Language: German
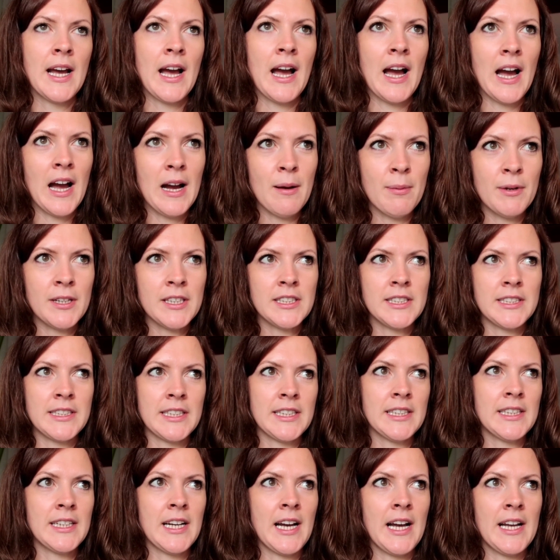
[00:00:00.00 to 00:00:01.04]
Aber ich
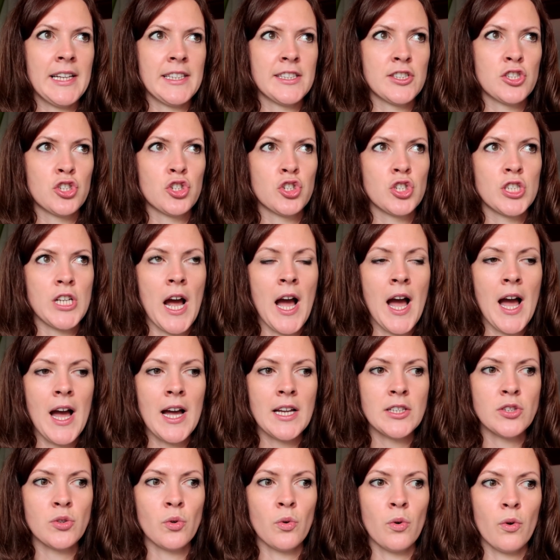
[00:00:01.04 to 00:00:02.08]
denke, als
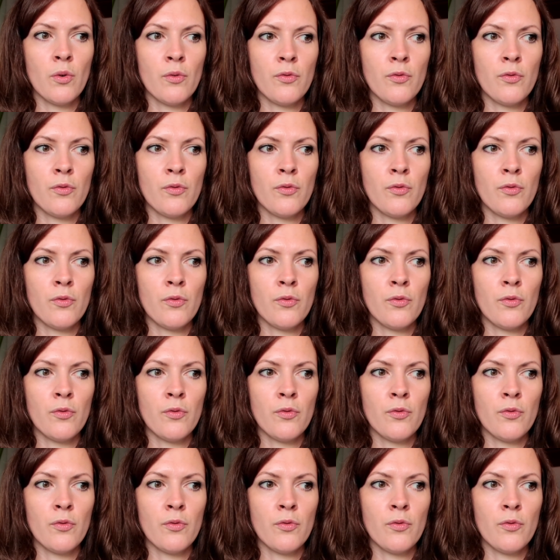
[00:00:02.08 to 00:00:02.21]
Start